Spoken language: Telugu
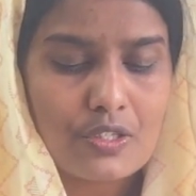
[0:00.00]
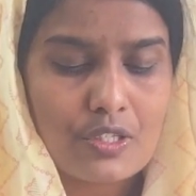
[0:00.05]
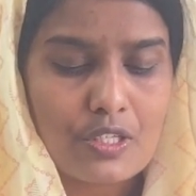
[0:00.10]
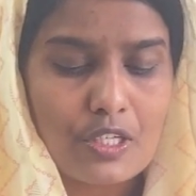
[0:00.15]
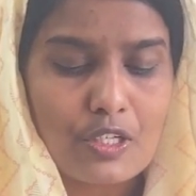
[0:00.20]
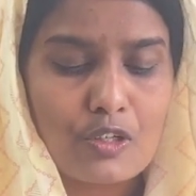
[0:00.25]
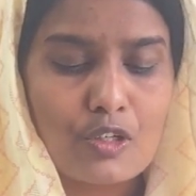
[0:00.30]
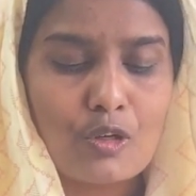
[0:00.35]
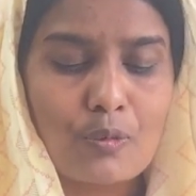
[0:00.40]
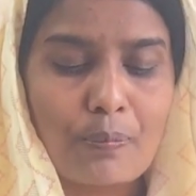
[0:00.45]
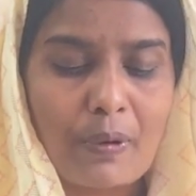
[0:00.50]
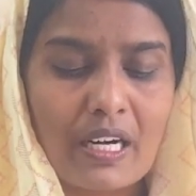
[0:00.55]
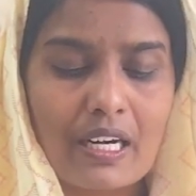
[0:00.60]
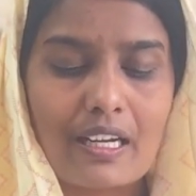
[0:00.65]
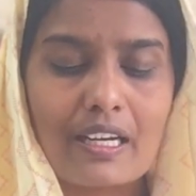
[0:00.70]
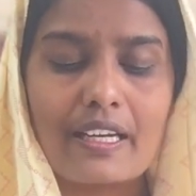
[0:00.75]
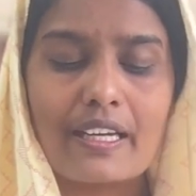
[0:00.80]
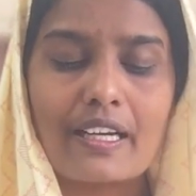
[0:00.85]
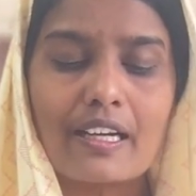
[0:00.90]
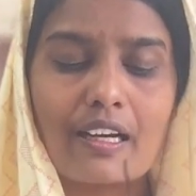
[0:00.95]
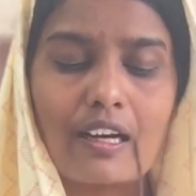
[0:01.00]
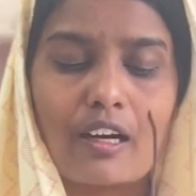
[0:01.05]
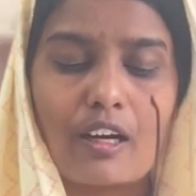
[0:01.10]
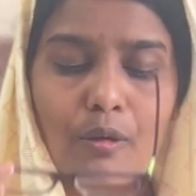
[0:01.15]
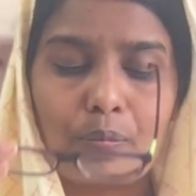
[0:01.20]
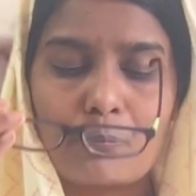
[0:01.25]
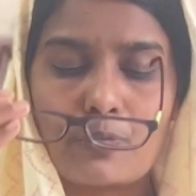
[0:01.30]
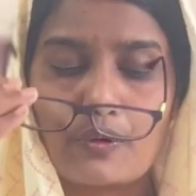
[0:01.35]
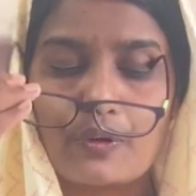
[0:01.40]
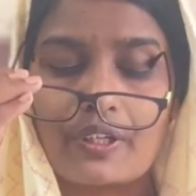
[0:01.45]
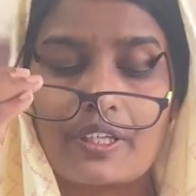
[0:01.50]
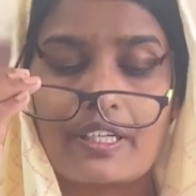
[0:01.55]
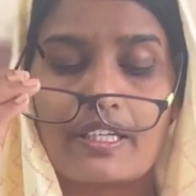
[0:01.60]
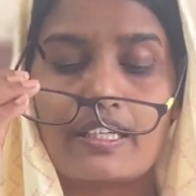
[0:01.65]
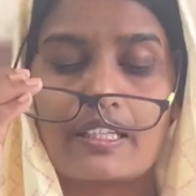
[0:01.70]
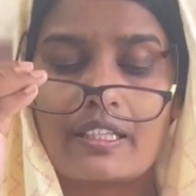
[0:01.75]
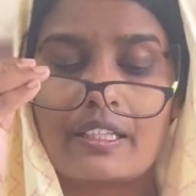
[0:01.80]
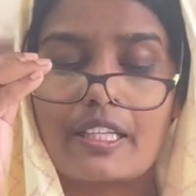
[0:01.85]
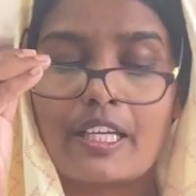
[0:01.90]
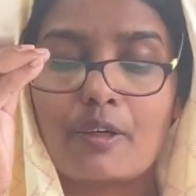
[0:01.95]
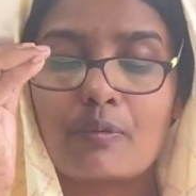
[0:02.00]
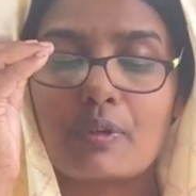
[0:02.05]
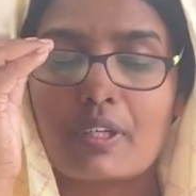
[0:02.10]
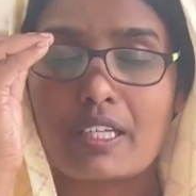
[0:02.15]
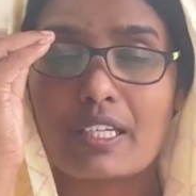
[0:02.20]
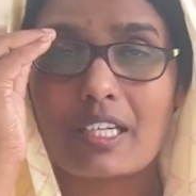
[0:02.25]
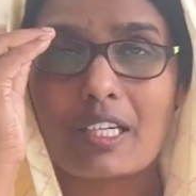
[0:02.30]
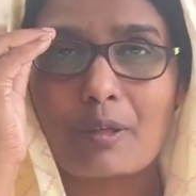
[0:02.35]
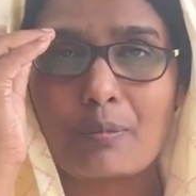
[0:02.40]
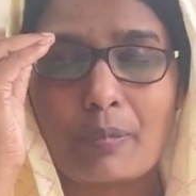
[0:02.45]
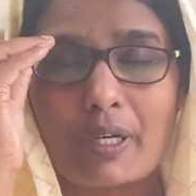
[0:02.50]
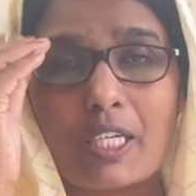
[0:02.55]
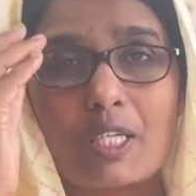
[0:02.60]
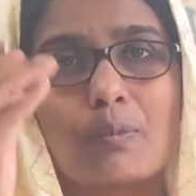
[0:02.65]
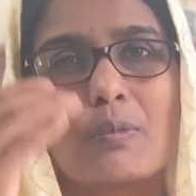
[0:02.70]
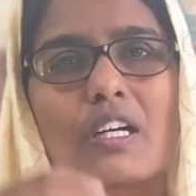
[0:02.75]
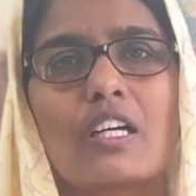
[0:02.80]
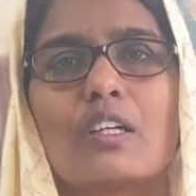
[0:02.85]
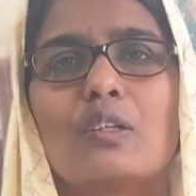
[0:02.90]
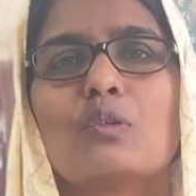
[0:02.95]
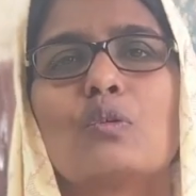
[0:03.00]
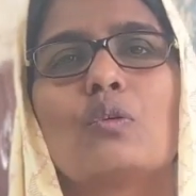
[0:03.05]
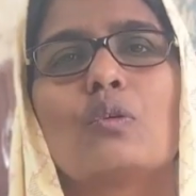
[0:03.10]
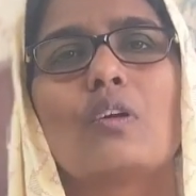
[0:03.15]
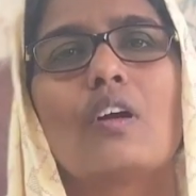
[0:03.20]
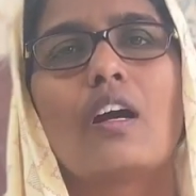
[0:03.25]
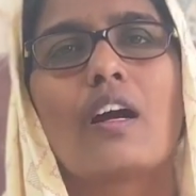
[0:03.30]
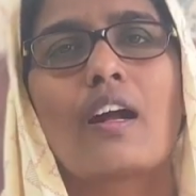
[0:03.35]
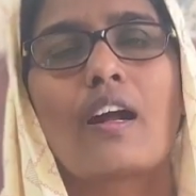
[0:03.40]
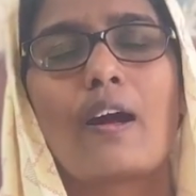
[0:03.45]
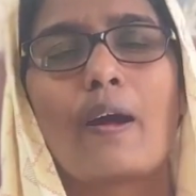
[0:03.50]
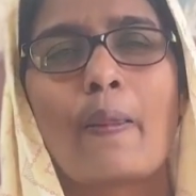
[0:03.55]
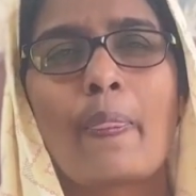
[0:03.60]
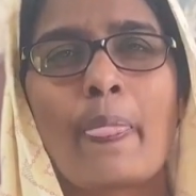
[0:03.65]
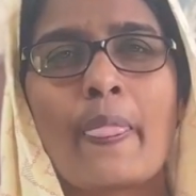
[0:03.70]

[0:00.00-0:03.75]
సిగ్గుపడలేక పోయిరి దేవునికి మహిమ కలుగునుగాక